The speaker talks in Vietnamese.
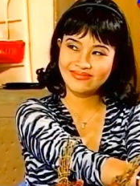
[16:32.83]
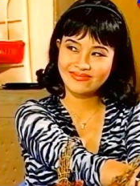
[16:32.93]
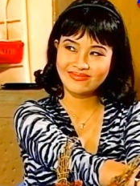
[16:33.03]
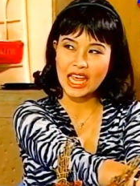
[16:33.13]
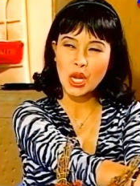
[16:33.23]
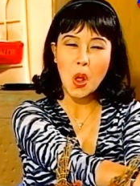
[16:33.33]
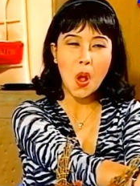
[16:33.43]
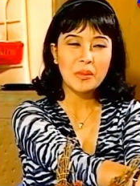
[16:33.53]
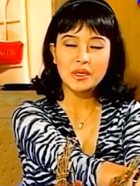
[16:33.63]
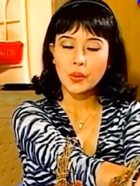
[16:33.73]
Anh
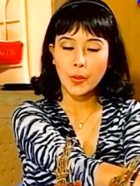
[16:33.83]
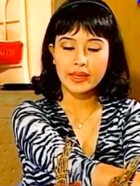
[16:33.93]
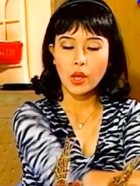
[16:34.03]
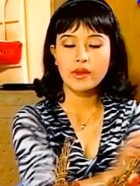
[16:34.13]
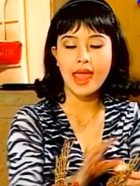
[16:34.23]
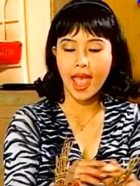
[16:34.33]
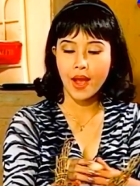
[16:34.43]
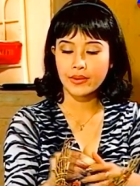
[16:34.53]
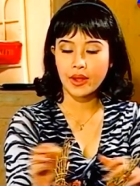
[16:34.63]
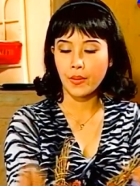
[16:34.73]
khôn hơn tôi chỗ
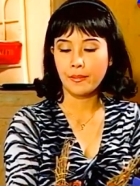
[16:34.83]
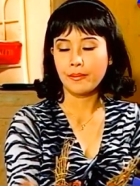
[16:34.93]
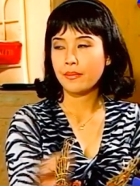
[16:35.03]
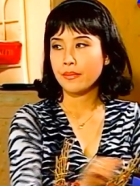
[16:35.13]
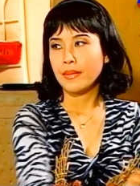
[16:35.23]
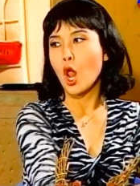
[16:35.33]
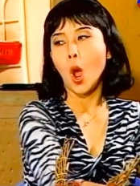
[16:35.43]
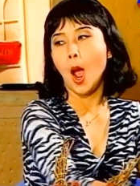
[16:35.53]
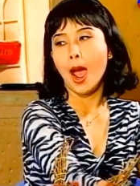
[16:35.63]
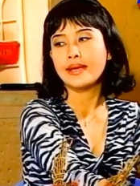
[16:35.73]
nào đâu mà
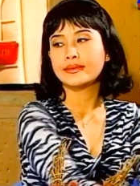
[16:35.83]
đòi.